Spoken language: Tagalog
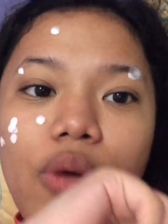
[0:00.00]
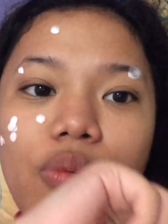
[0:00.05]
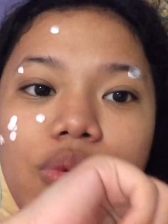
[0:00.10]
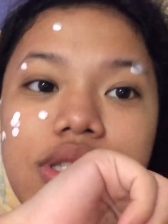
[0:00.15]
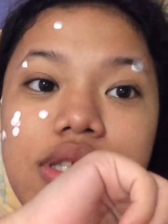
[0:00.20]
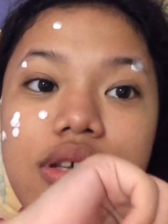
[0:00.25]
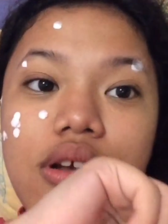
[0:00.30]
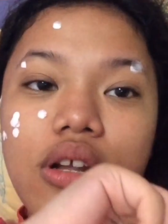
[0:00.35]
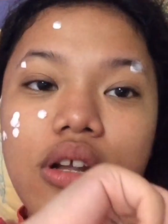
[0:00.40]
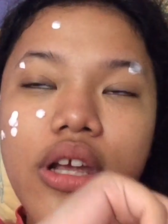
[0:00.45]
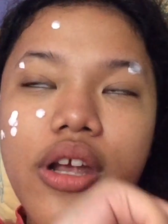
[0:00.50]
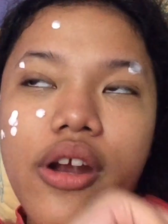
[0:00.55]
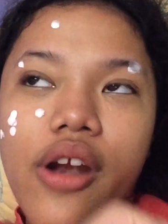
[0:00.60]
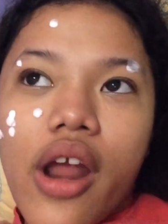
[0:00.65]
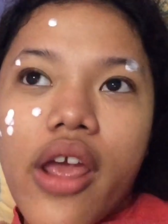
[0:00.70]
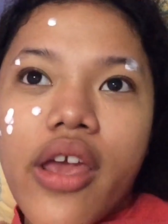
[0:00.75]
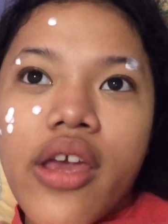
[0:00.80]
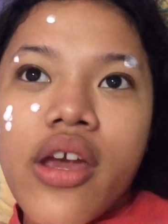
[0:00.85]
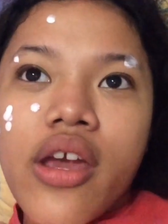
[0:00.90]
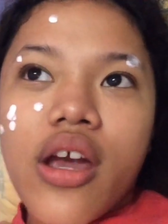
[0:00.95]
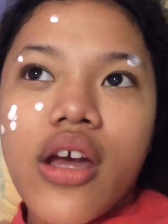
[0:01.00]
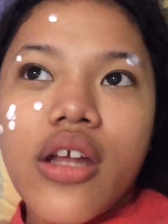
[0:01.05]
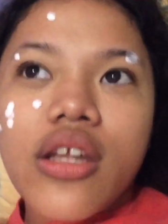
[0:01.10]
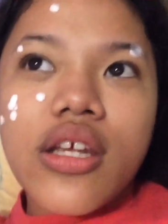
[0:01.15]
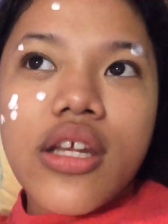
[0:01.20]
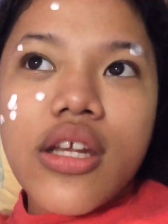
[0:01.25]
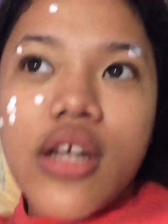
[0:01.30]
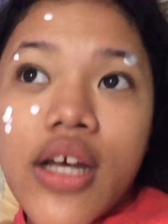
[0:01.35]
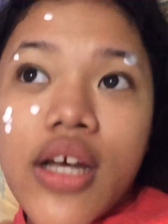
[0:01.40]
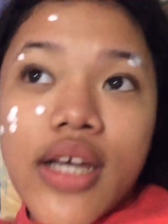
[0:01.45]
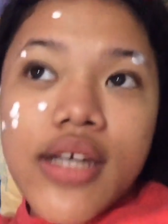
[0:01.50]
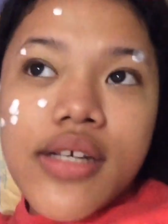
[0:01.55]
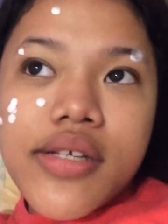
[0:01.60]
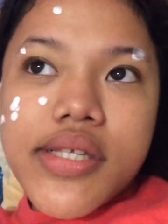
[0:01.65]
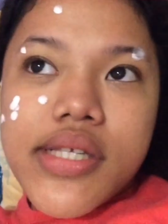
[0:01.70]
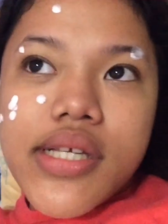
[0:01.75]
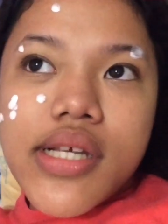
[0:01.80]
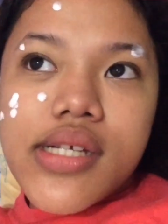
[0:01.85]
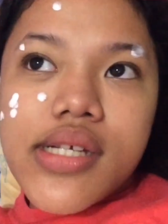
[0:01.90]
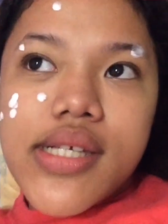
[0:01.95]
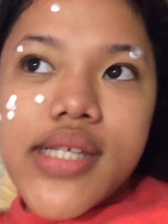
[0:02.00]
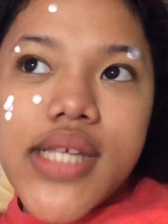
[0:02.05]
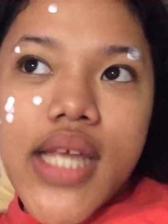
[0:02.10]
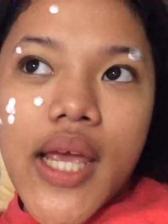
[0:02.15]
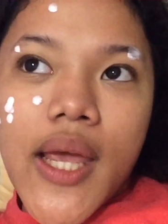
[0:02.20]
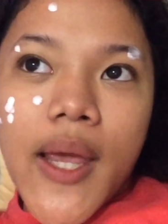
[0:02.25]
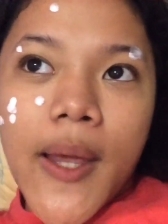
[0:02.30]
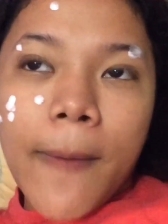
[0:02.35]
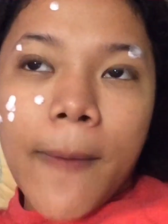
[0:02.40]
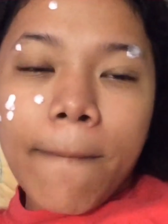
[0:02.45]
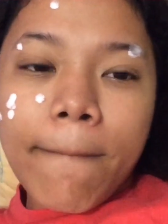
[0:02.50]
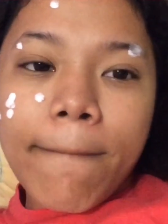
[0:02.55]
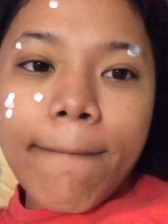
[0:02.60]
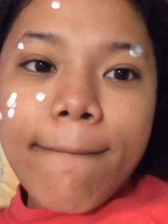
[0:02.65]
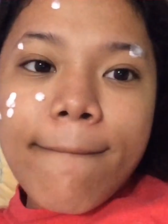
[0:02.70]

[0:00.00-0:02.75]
I was ugly crying kanina, guys, kasi